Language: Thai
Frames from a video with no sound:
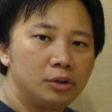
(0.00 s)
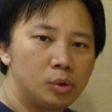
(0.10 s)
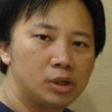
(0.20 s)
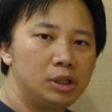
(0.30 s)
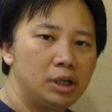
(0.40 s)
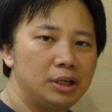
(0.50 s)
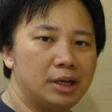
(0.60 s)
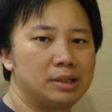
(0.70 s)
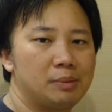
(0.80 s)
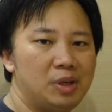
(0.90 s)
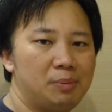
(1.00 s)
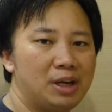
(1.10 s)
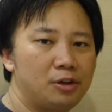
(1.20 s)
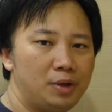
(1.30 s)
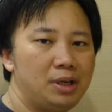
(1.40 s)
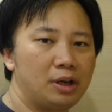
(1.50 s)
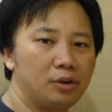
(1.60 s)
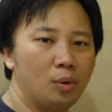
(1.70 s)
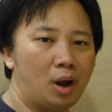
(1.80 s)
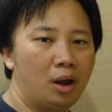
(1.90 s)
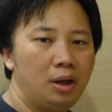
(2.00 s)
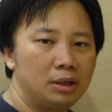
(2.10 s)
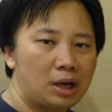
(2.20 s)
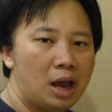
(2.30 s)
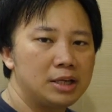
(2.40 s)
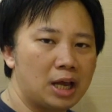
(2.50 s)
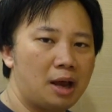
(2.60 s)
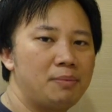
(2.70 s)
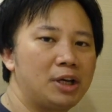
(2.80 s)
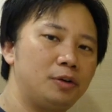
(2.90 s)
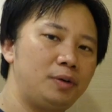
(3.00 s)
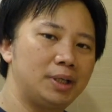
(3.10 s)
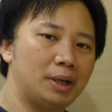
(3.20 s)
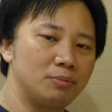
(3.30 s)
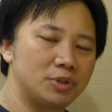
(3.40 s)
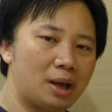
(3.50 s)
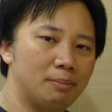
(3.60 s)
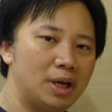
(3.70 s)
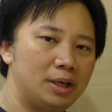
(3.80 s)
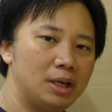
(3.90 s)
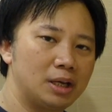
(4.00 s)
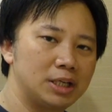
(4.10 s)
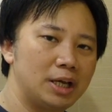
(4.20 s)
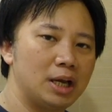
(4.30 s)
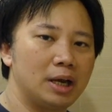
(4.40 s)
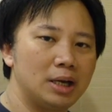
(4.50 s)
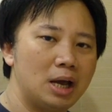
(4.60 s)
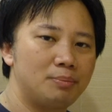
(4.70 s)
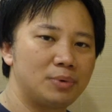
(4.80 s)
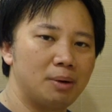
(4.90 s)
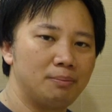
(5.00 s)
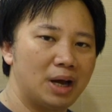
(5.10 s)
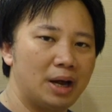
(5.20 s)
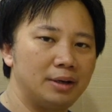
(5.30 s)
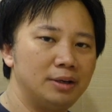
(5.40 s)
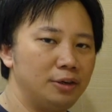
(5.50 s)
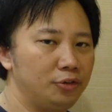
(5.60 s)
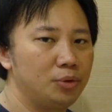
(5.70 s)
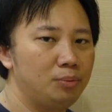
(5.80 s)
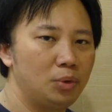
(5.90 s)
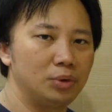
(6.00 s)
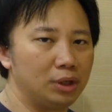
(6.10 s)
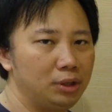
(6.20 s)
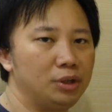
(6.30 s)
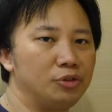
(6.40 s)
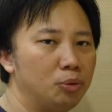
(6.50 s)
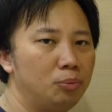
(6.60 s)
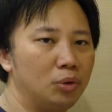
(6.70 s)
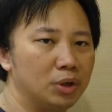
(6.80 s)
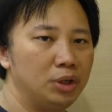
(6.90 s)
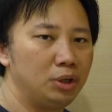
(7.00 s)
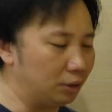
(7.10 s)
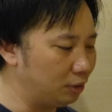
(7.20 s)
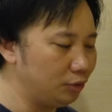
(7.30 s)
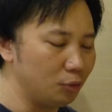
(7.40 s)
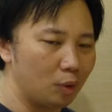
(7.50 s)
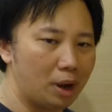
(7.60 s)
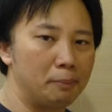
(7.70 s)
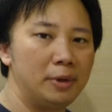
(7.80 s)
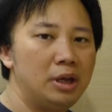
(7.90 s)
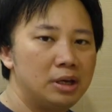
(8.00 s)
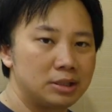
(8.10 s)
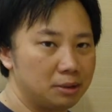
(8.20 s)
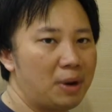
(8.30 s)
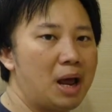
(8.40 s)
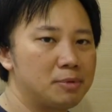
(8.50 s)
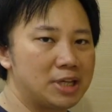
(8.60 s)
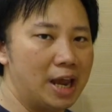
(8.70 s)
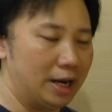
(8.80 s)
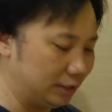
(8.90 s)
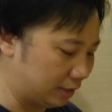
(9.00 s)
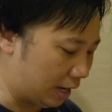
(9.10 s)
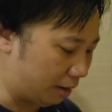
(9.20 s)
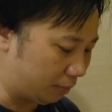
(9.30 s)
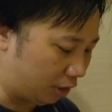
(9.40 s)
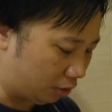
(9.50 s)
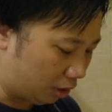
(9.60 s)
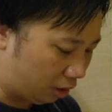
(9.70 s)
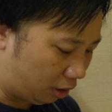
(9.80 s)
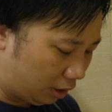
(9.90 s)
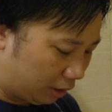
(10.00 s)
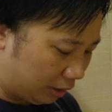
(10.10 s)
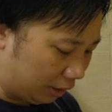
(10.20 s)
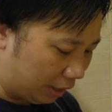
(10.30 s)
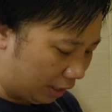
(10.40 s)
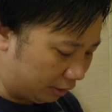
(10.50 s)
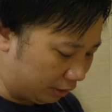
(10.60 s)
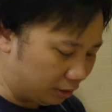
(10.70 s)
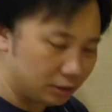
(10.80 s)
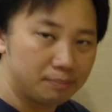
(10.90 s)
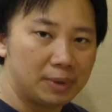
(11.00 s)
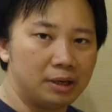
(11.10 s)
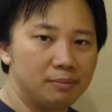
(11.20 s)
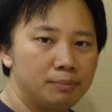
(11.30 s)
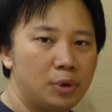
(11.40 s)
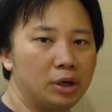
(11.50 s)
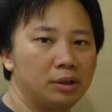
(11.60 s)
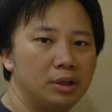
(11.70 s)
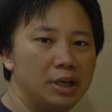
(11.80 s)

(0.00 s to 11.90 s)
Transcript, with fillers: ตัวเครื่องเนี่ยจะมีแบตเตอรี่ในตัว ถ้าชาร์จแบตเตอรี่เต็มสามารถที่จะใช้งานได้ประมาณ 1 ชั่วโมงถึง 1 ชั่วโมงครึ่งขึ้นอยู่กับสภาพแสงนะครับแล้วก็อีกอันหนึ่งก็จะเป็นพอร์ต